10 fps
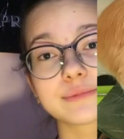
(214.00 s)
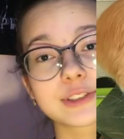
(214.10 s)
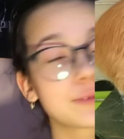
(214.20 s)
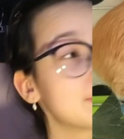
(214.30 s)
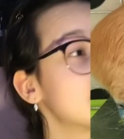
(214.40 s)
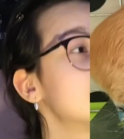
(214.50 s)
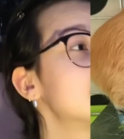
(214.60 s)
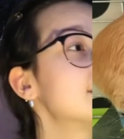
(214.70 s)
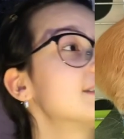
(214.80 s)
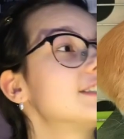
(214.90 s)
sobie
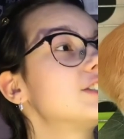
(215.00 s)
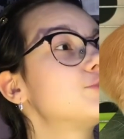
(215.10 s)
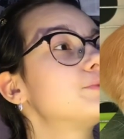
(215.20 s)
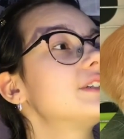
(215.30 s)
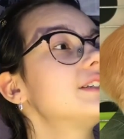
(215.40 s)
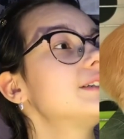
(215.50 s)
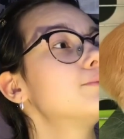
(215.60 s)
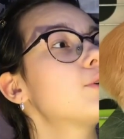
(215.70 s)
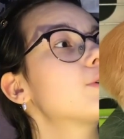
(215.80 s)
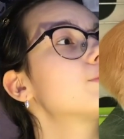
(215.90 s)
śpi i
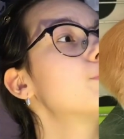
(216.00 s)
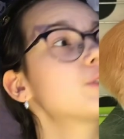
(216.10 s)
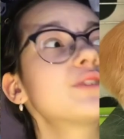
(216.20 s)
mo może